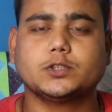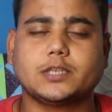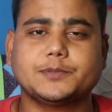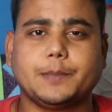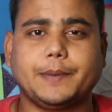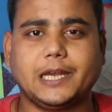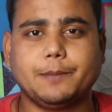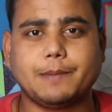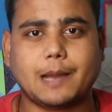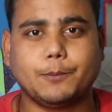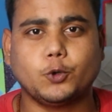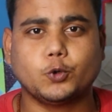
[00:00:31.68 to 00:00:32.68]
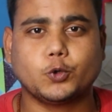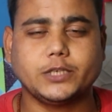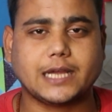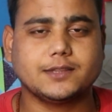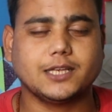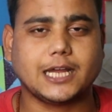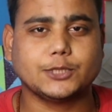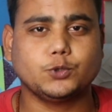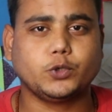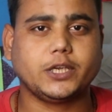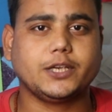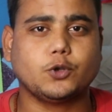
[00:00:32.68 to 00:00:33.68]
सबसे पहले मैं आप लोगों को याद दिला
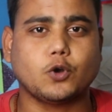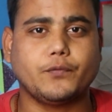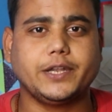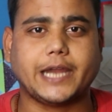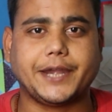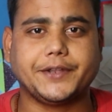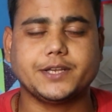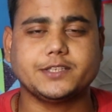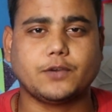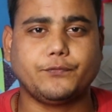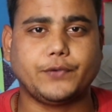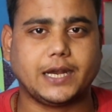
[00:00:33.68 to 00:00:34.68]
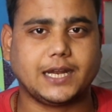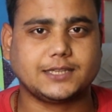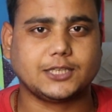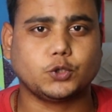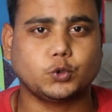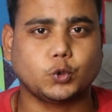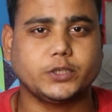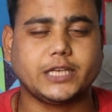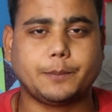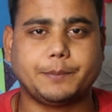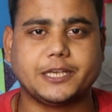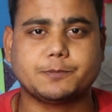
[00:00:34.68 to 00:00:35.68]
दूं कि कोविड 19 जब फैला था तो
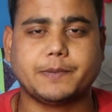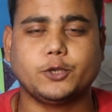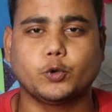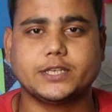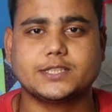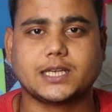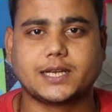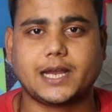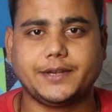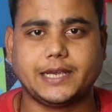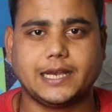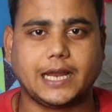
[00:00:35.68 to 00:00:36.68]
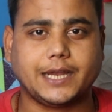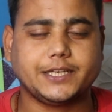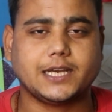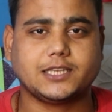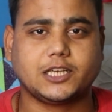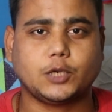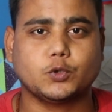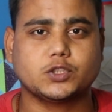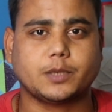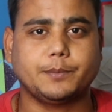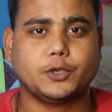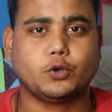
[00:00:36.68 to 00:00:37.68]
2020 में योगी सरकार ने ऐलान किया था कि वो
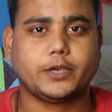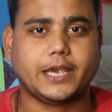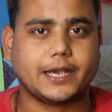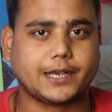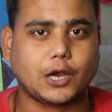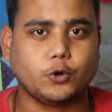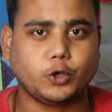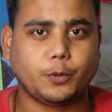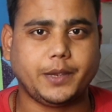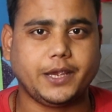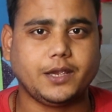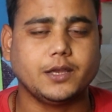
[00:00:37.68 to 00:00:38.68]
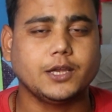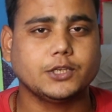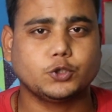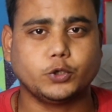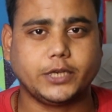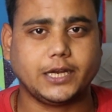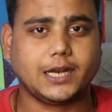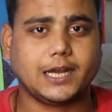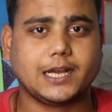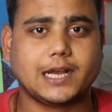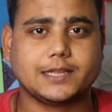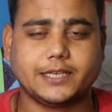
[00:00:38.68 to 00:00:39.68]
श्रमिकों के अकाउंट में जो ठेला
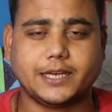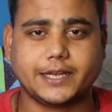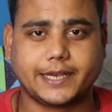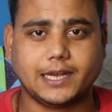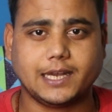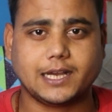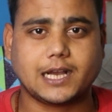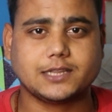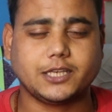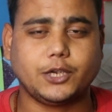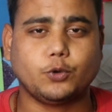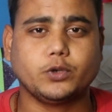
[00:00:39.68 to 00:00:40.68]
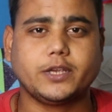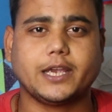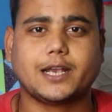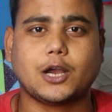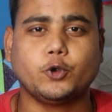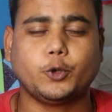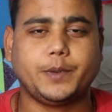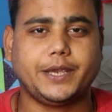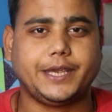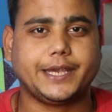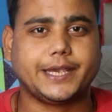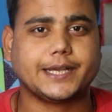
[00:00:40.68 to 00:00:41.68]
लगाते हैं ढकेल लगाते हैं उनके अकाउंट में
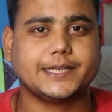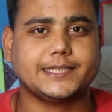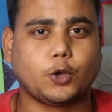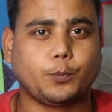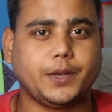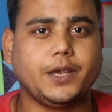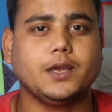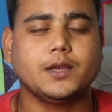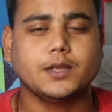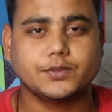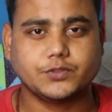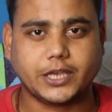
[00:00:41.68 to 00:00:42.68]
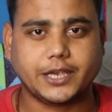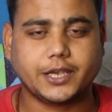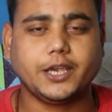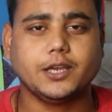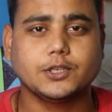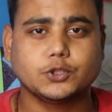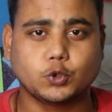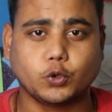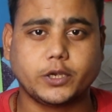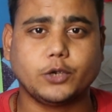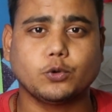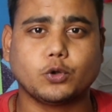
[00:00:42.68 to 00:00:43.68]
एक एक हज़ार रुपये देंगे जो
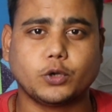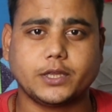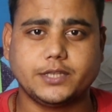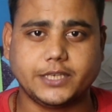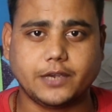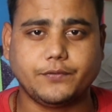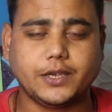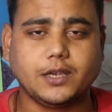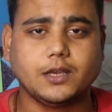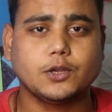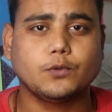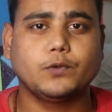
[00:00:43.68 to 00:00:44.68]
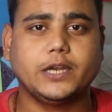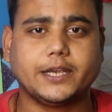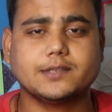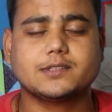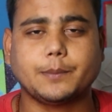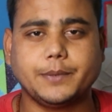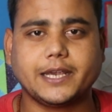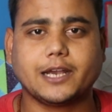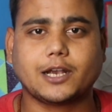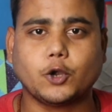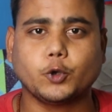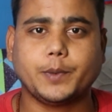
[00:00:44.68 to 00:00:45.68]
कि उन्होंने दिए भी लेकिन सभी के
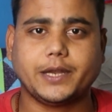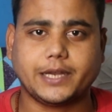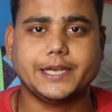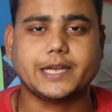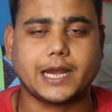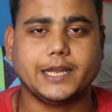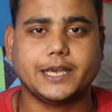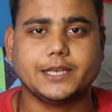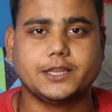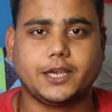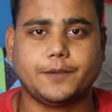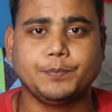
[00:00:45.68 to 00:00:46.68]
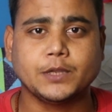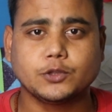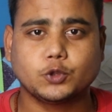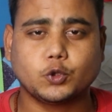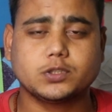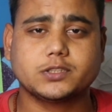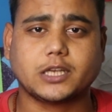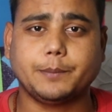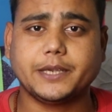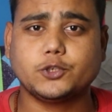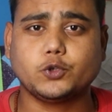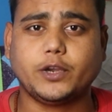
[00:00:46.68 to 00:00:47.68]
अकाउंट में नहीं डाले गए थे तो
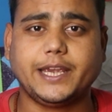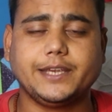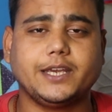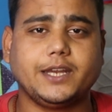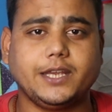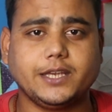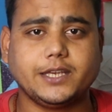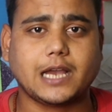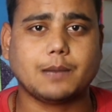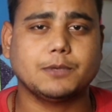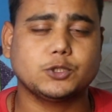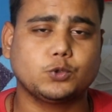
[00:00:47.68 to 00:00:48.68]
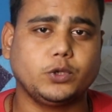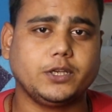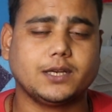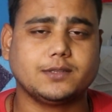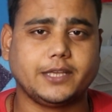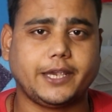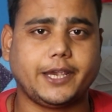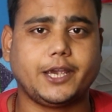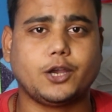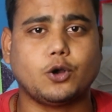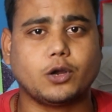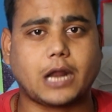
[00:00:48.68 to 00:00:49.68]
श्रमिक जो है ये नहीं कि आप मजदूरी करते हैं
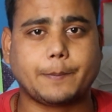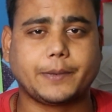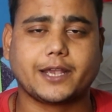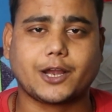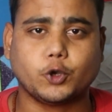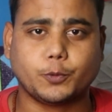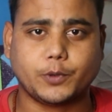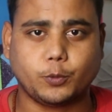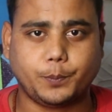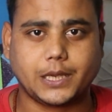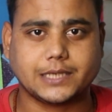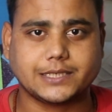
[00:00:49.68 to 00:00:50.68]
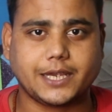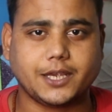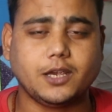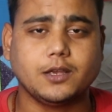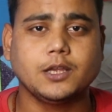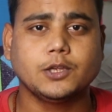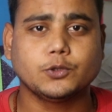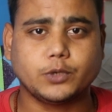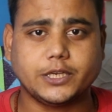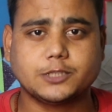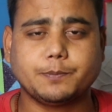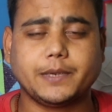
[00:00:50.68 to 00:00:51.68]
और आपके अकाउंट में रुपये आ जाएंगे
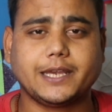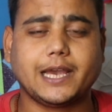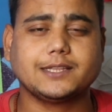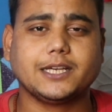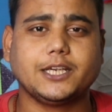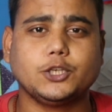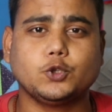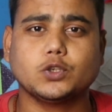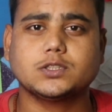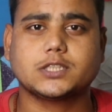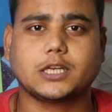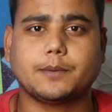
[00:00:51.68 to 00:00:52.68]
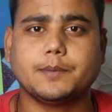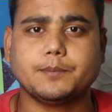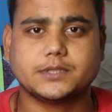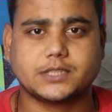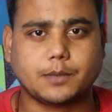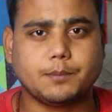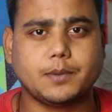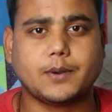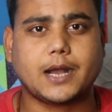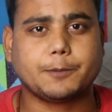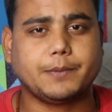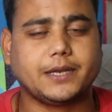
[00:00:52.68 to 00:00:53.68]
इसमें क्या था कि जो श्रम श्रम
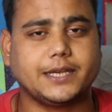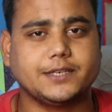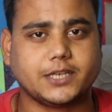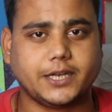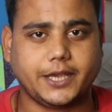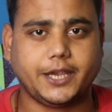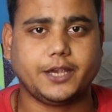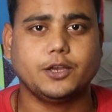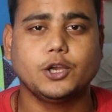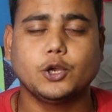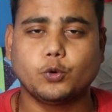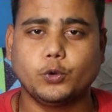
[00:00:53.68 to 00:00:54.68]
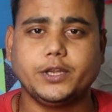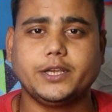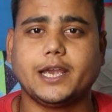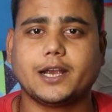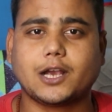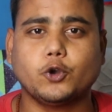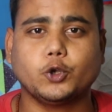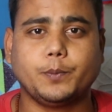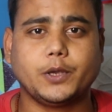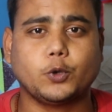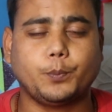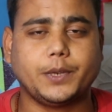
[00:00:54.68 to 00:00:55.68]
विभाग में रजिस्टर्ड हैं उन्हीं के अकाउंट
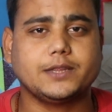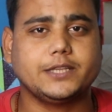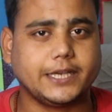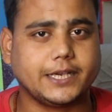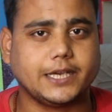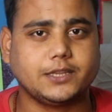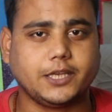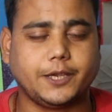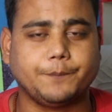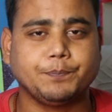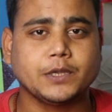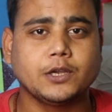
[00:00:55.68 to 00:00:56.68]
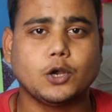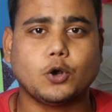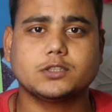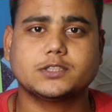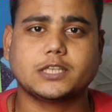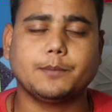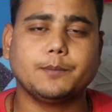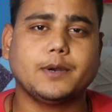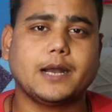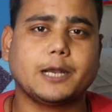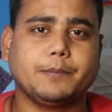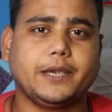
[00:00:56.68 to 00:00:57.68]
में रुपये दिए गए थे और श्रम
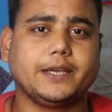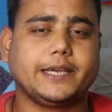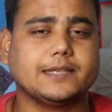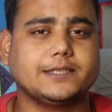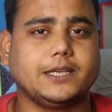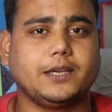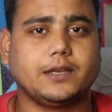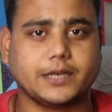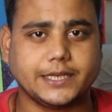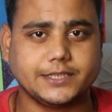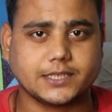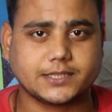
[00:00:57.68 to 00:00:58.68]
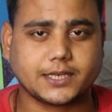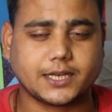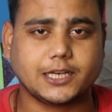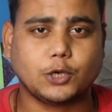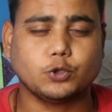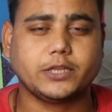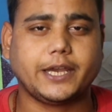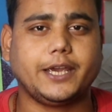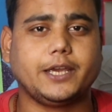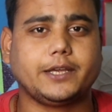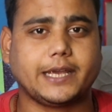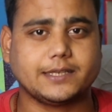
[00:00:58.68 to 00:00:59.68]
विभाग में कैसे रजिस्ट्रेशन करना होता
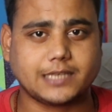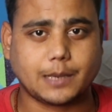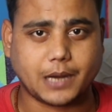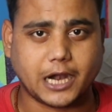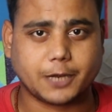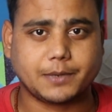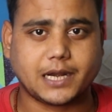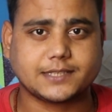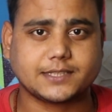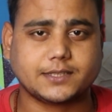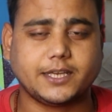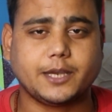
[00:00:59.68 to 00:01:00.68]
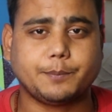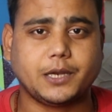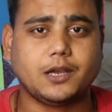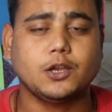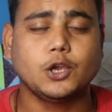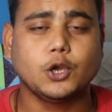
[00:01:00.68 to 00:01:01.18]
है कैसे आप कार्ड बना सकते हैं अपना